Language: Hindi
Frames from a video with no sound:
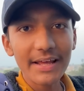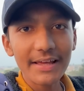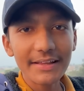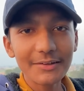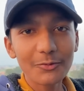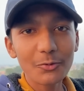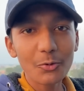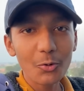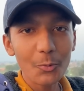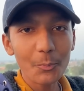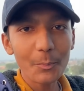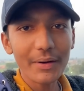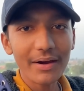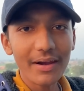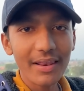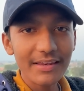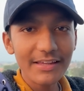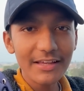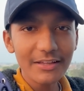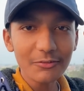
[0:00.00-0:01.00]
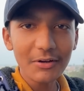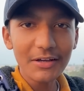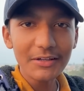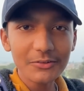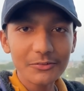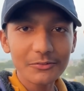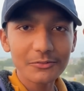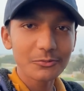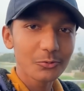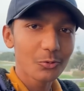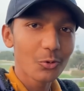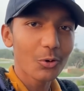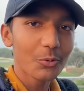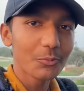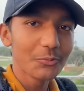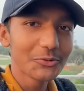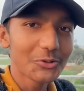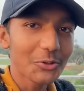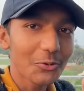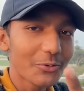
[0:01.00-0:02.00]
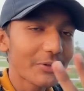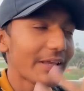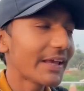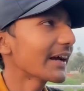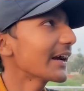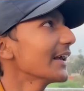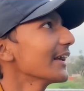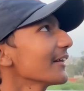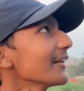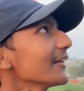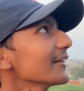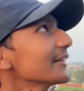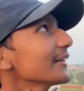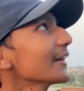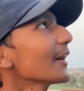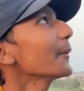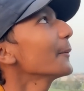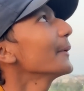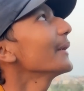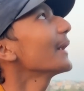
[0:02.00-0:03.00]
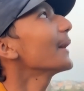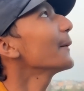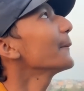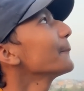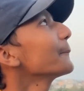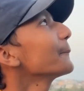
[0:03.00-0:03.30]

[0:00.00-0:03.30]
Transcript: आया देखो को पकड़ लिया तो आज दो कबूतर हो जाएगा एक लक्ष्य का मेरा